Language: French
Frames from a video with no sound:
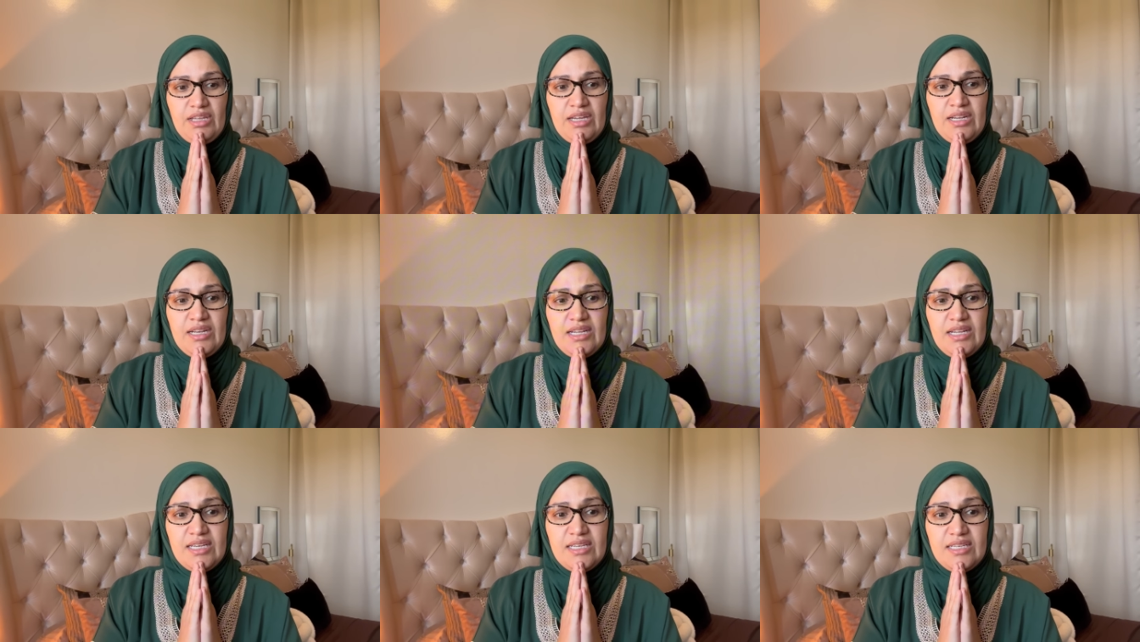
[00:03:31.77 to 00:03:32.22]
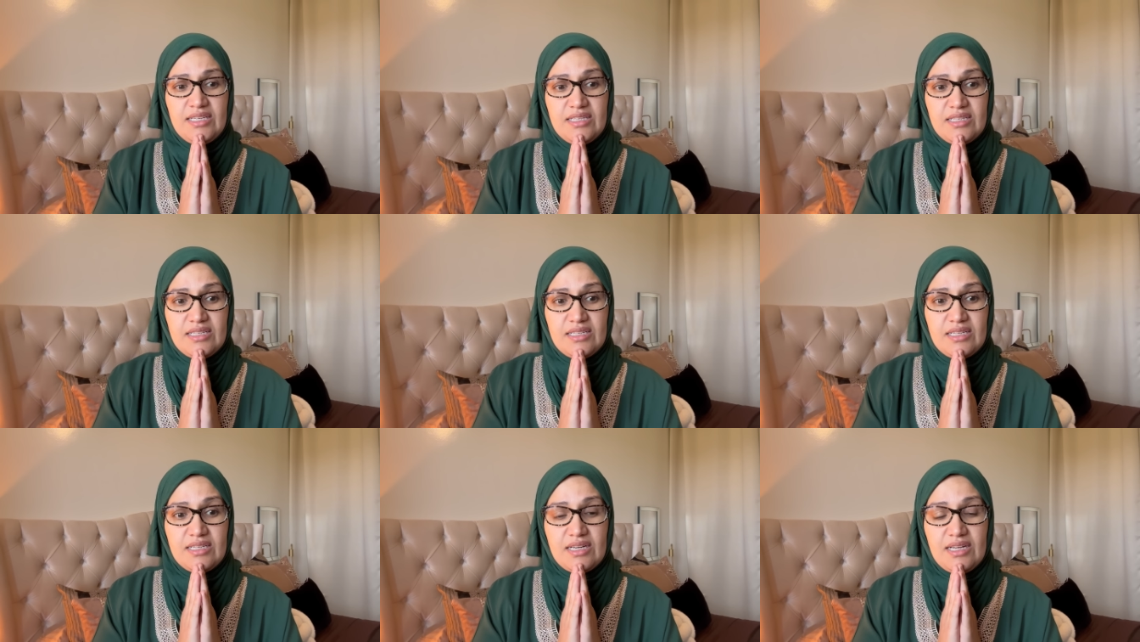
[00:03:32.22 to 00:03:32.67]
là
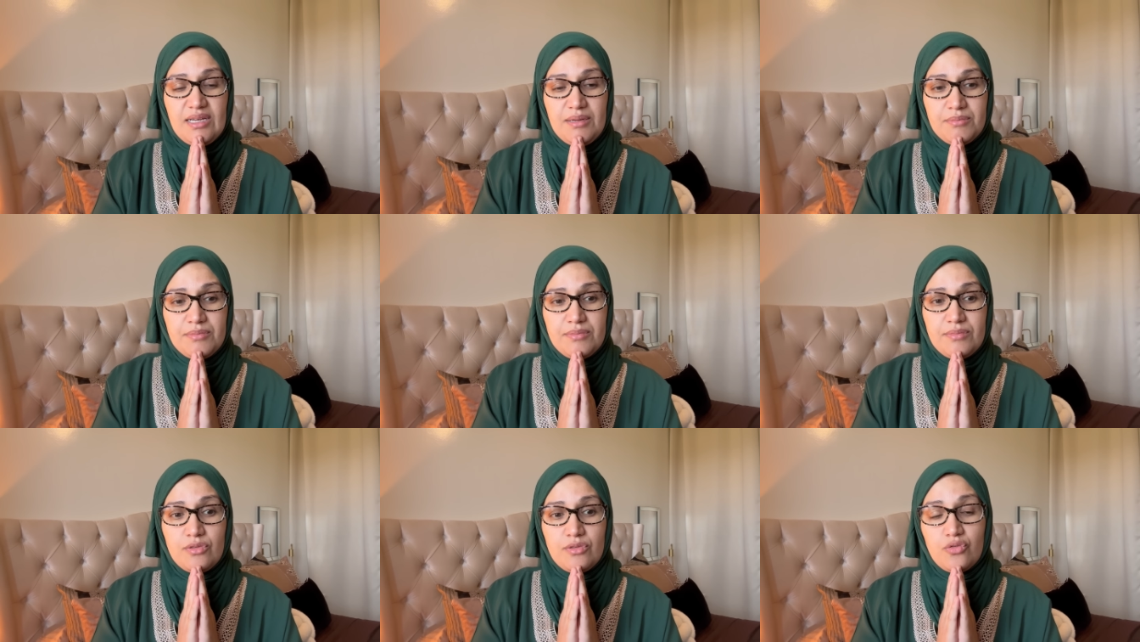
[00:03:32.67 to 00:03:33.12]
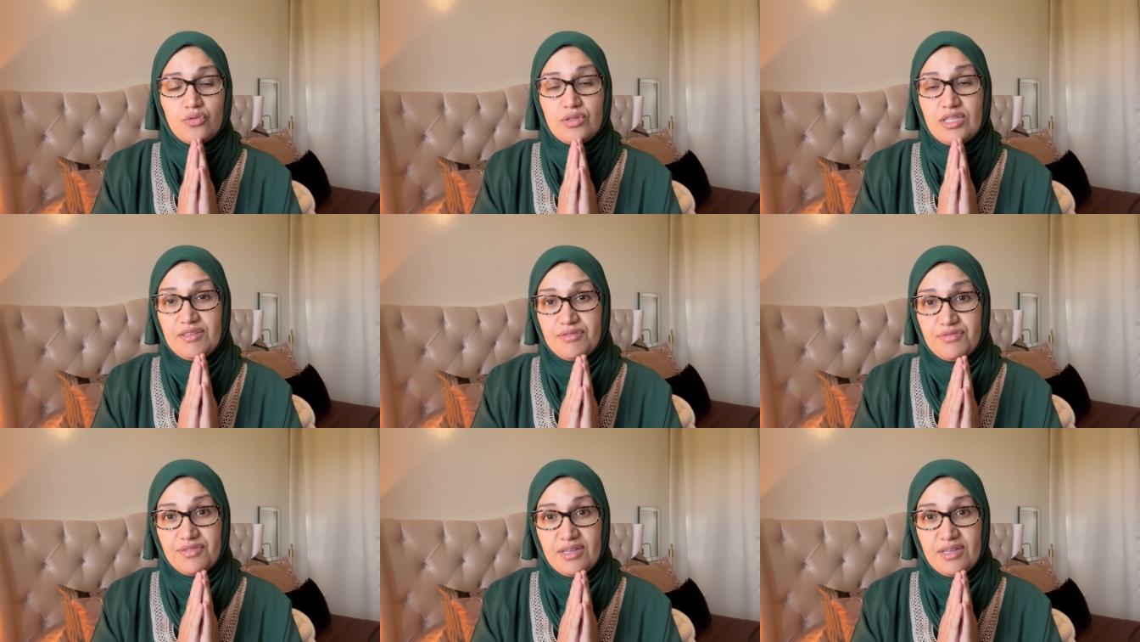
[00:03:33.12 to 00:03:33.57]
et nos
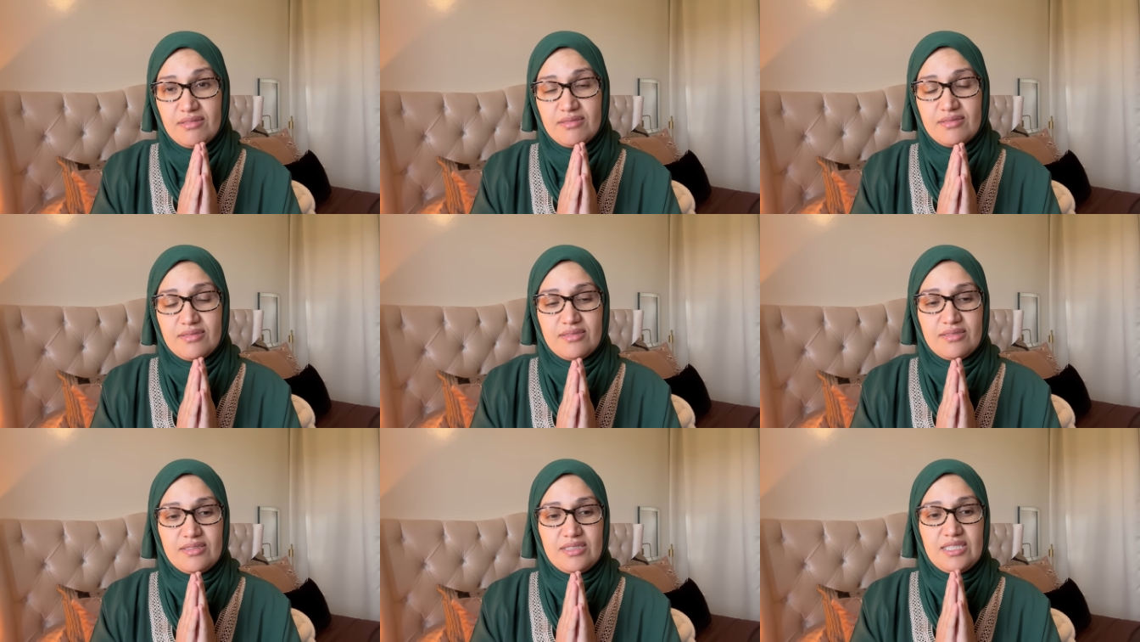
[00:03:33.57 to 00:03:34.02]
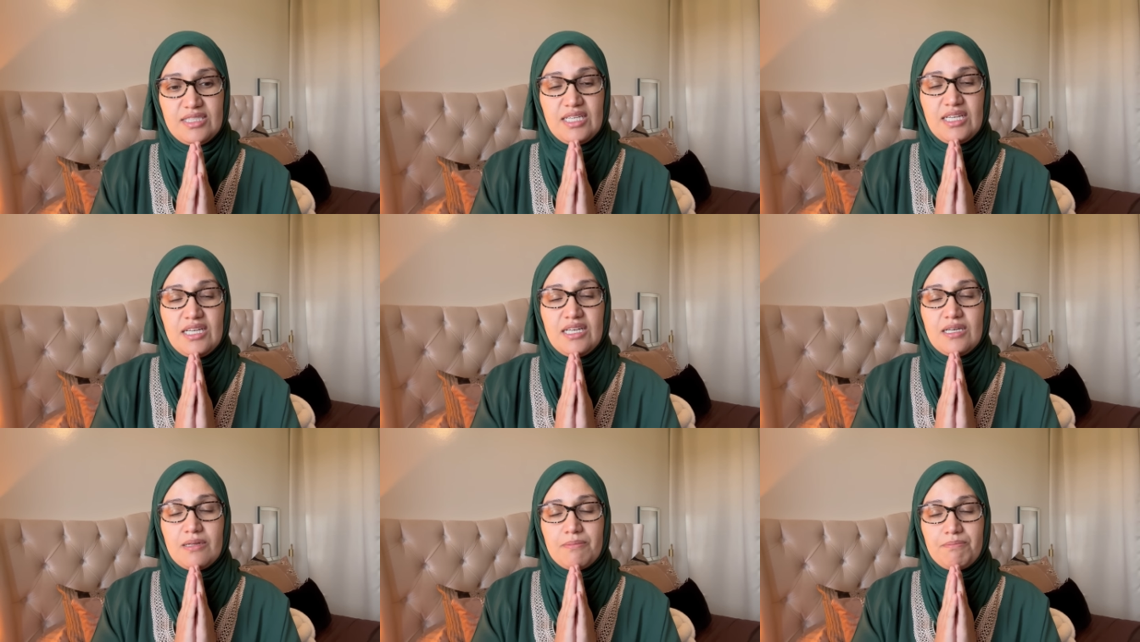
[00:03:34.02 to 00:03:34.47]
défunts.
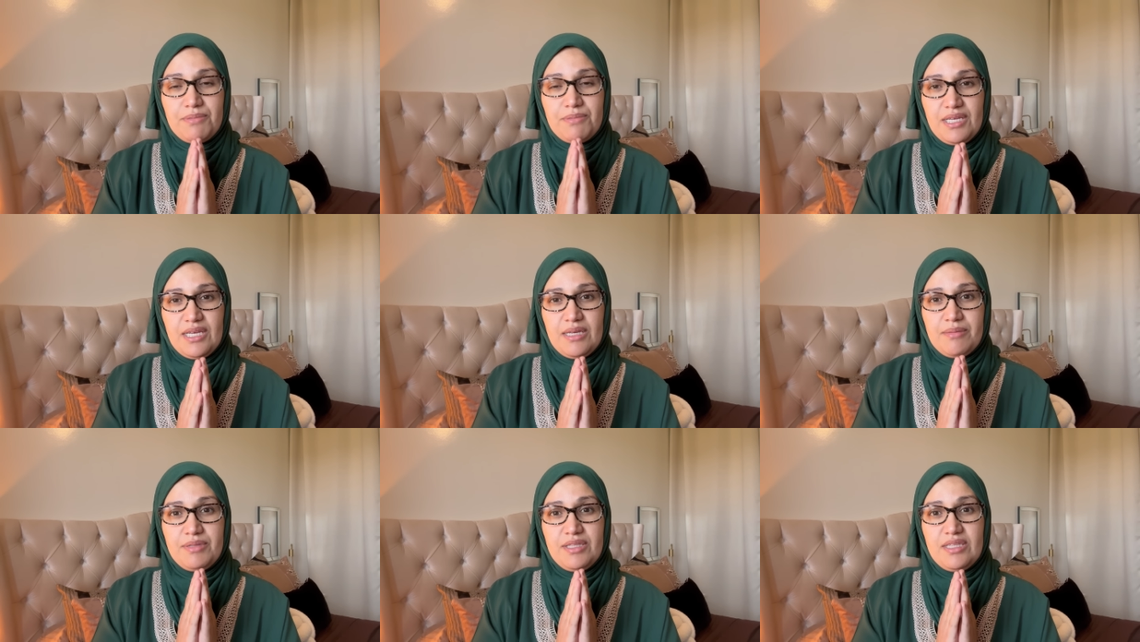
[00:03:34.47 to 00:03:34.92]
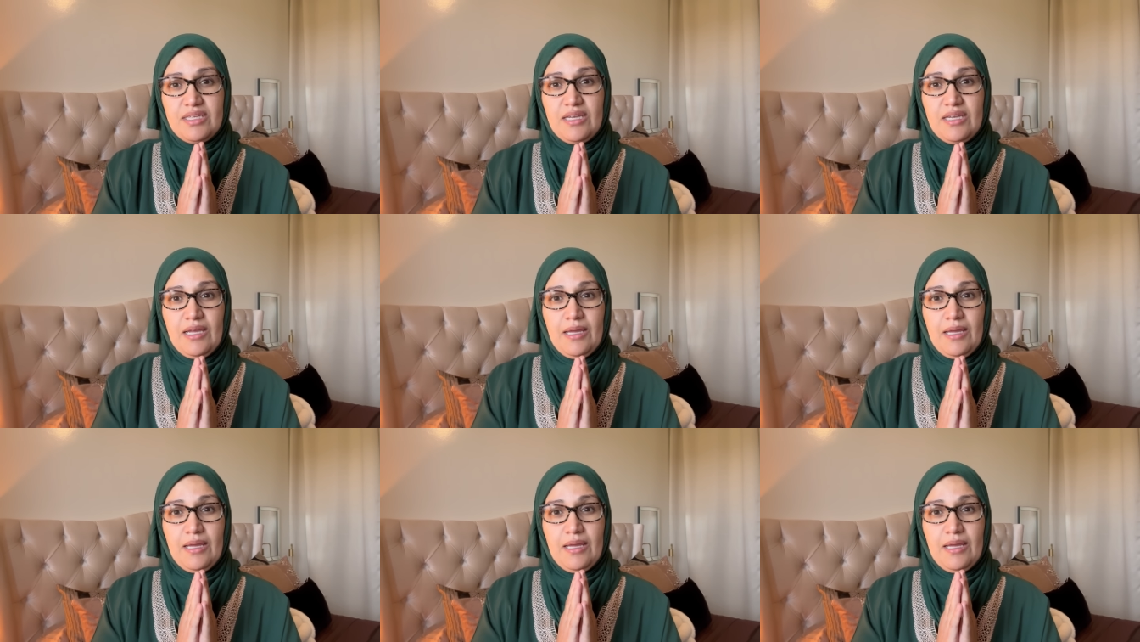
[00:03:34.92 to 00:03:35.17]
Ya Amin.